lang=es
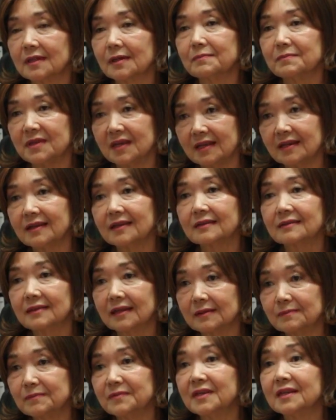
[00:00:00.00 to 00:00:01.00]
También,
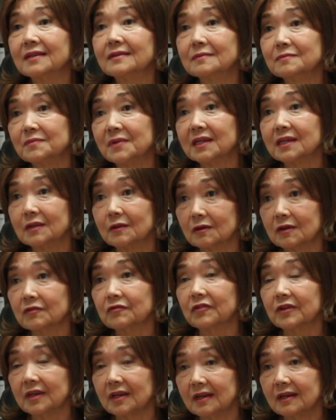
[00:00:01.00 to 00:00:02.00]
también me quiero
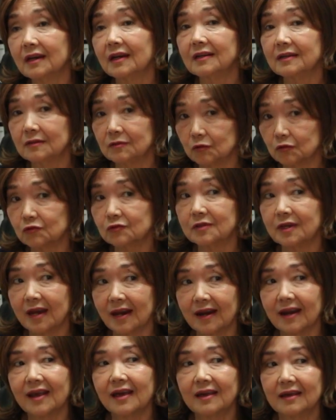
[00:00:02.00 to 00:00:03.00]
referir al
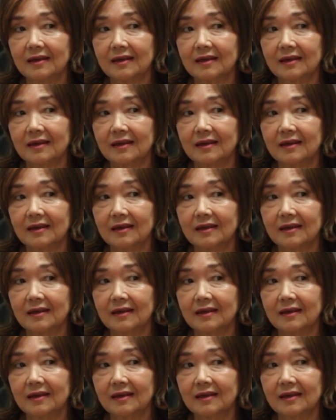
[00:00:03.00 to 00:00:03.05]
industrial.